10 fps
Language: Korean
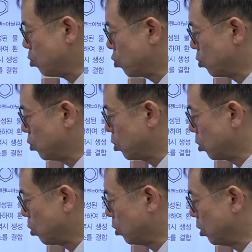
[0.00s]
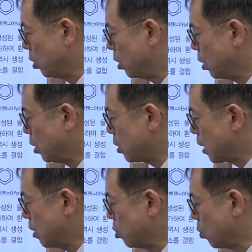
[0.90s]
순서로는
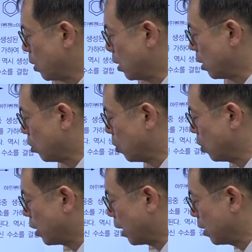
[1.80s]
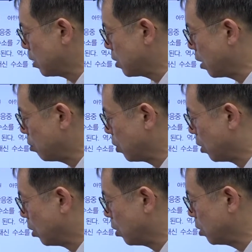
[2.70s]
산소가 더 약간
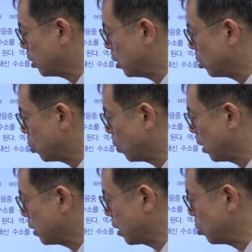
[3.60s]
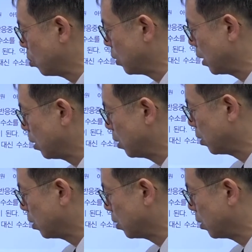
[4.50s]
세고요. 질소가 산소보다는